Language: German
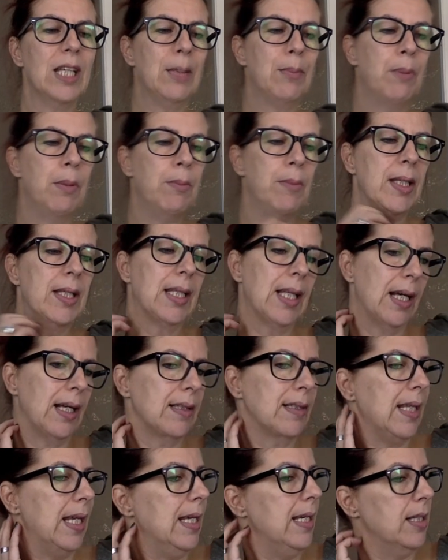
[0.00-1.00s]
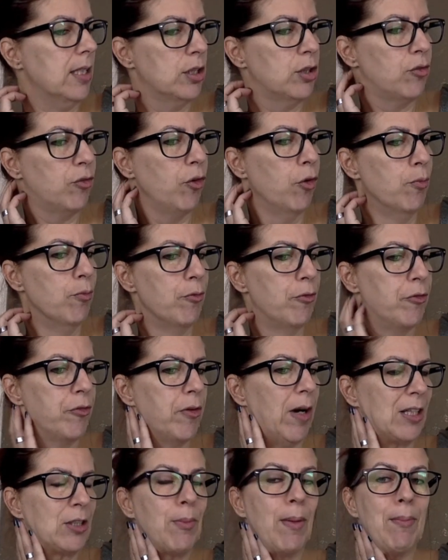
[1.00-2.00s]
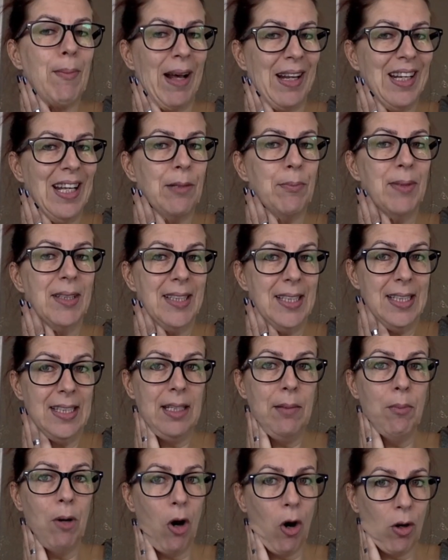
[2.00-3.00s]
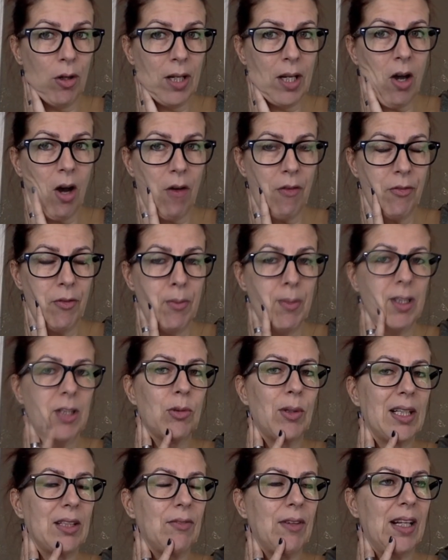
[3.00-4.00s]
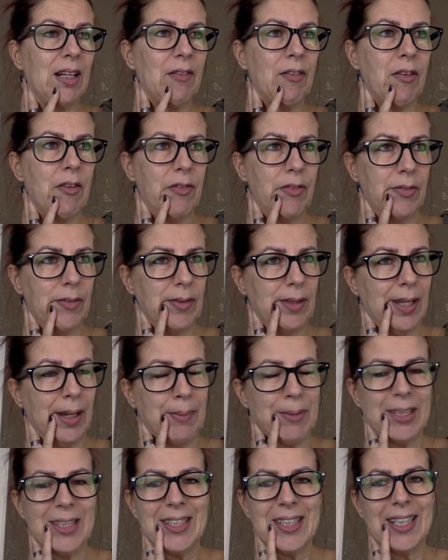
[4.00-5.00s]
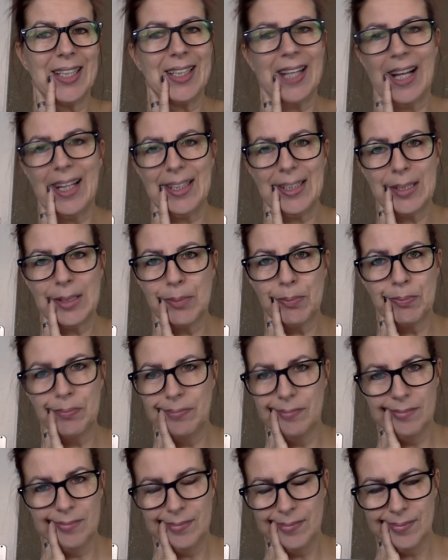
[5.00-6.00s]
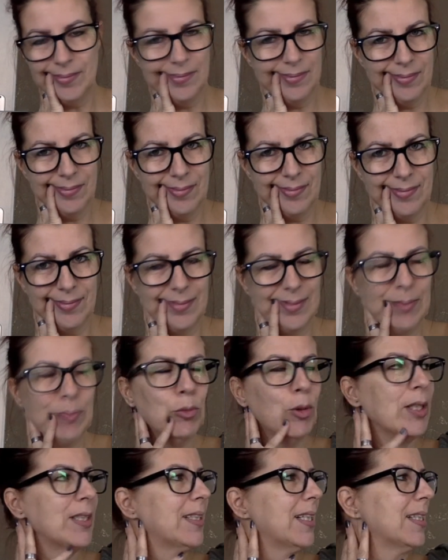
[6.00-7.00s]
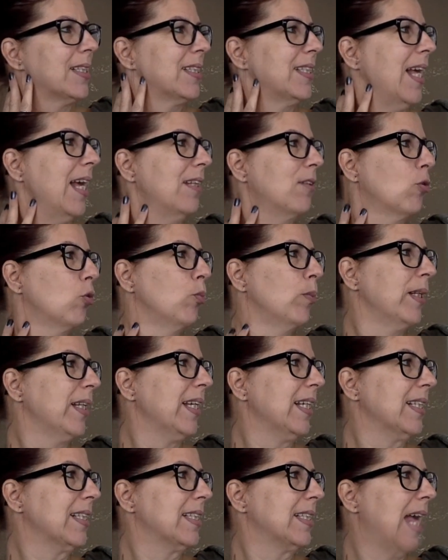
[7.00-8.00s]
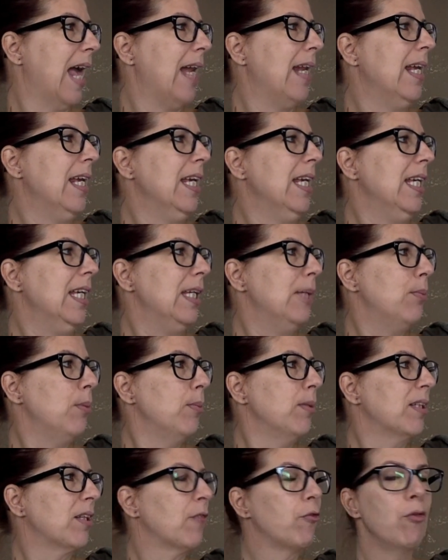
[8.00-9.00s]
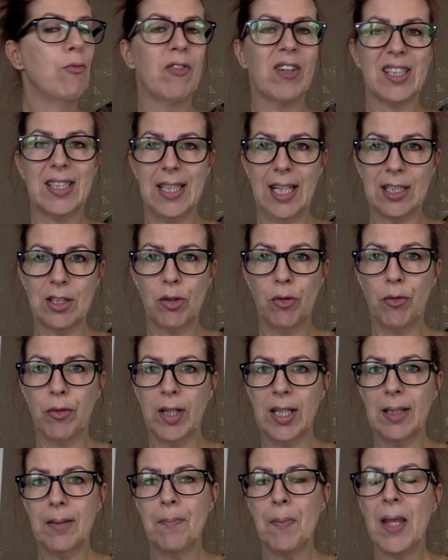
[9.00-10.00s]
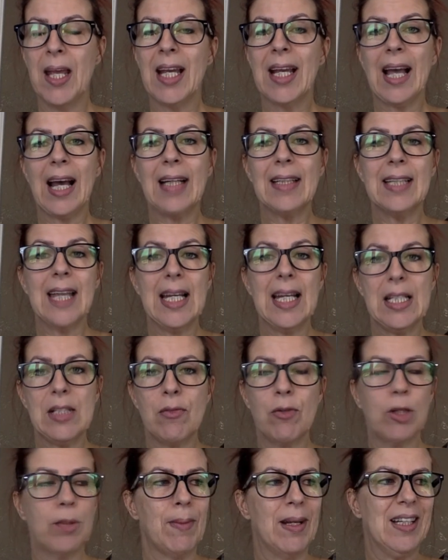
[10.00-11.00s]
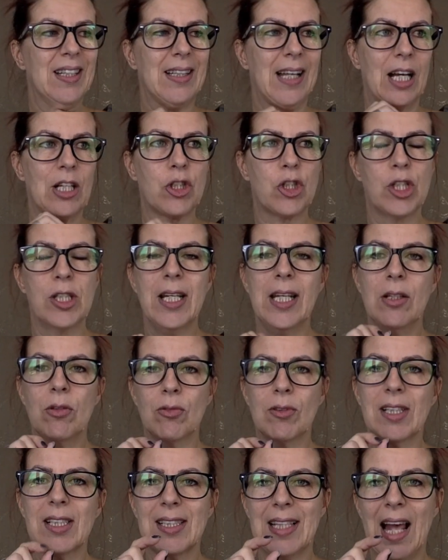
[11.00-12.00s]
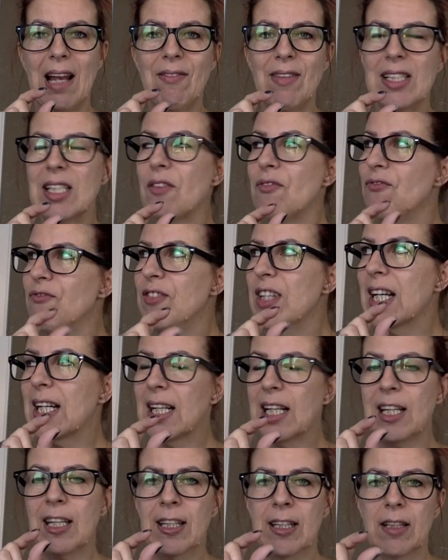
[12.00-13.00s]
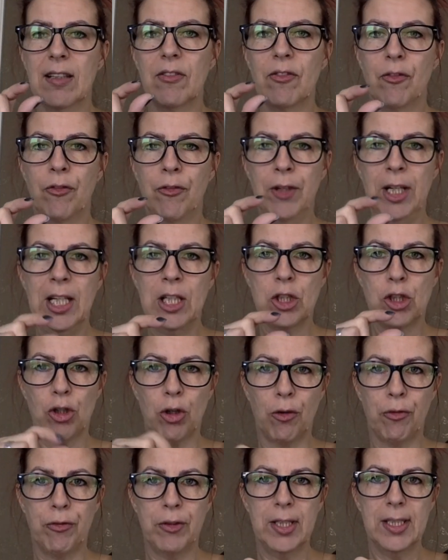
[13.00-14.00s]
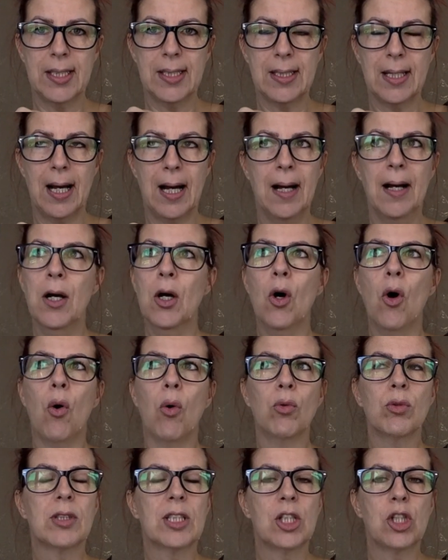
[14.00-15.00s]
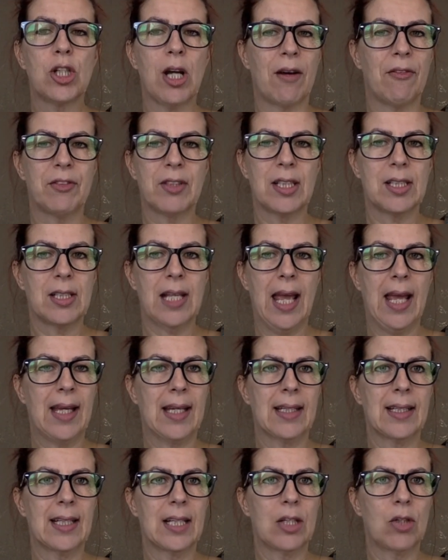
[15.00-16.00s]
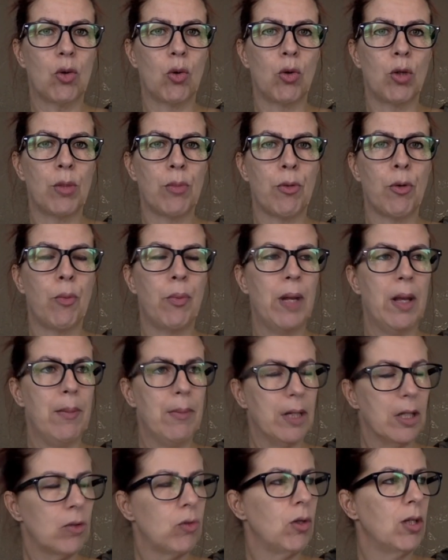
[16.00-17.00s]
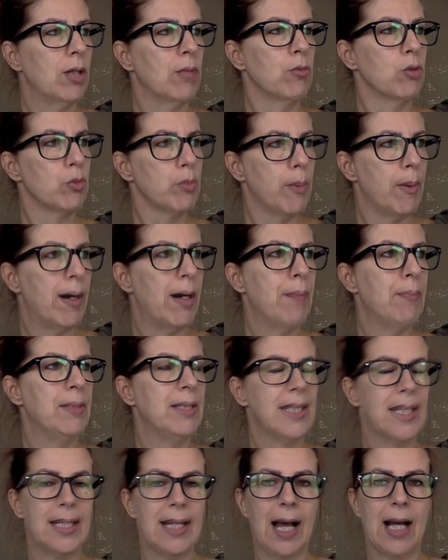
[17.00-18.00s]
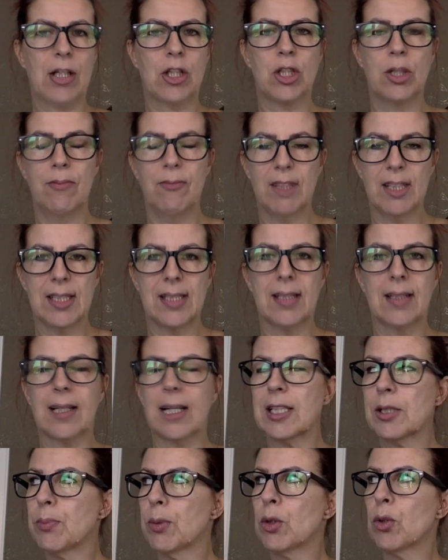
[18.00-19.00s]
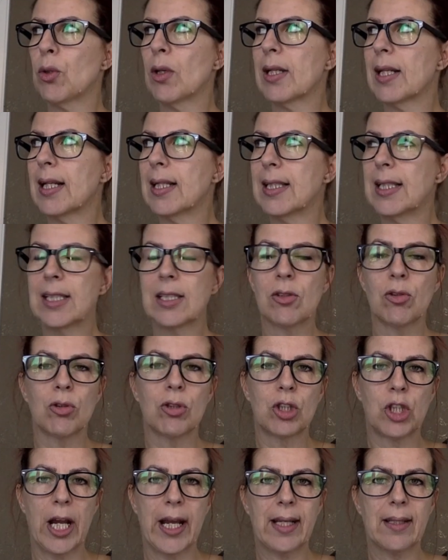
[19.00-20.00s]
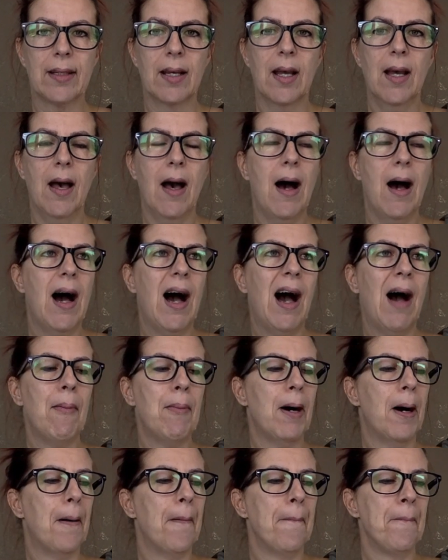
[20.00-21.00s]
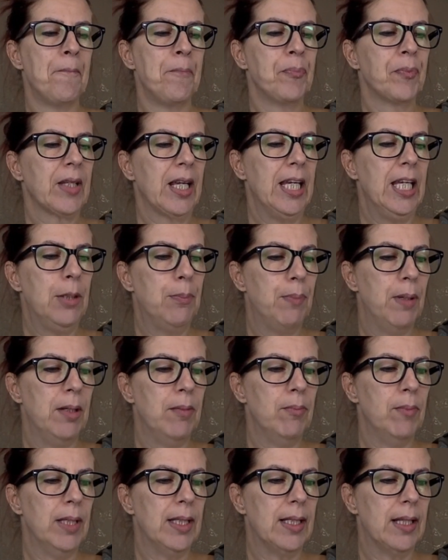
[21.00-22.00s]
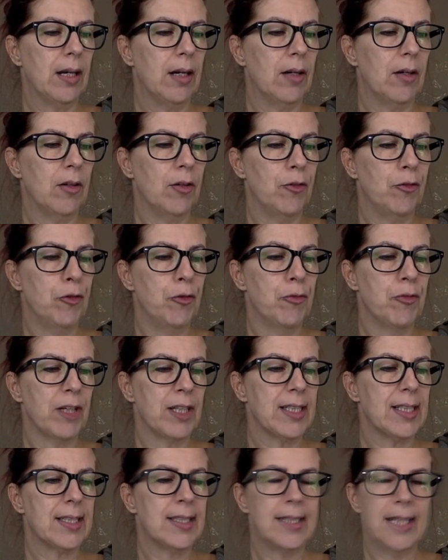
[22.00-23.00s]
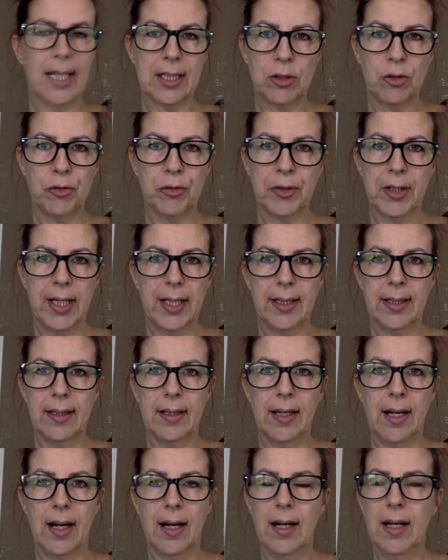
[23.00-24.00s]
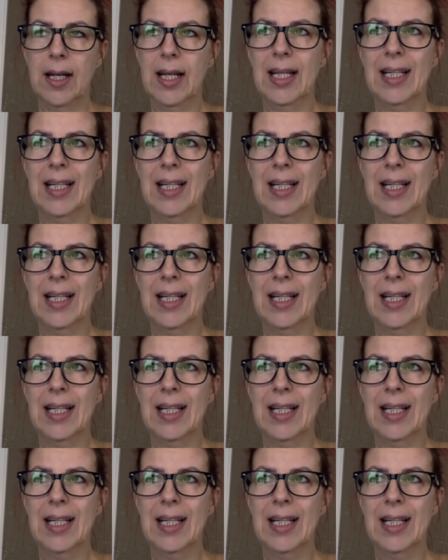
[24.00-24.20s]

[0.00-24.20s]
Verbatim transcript: ich bin mit der DX5, also mein Mann hätte mir die Simmer auch gekauft, die wir dort waren, aber ich habe dann gesagt, na, das muss jetzt nicht unbedingt sein. Ich bin mit der 5er sehr zufrieden. Gerade jetzt, wo ich meine Taschen nähe und das teilweise wirklich viel Stoff ist, ja, und die schafft das eigentlich ohne Probleme. Natürlich muss man mal ein bisschen nachschieben, weil es der Transporteur dann nicht so checkt, aber ich bin mit der Fünfer sehr zufrieden. Ja.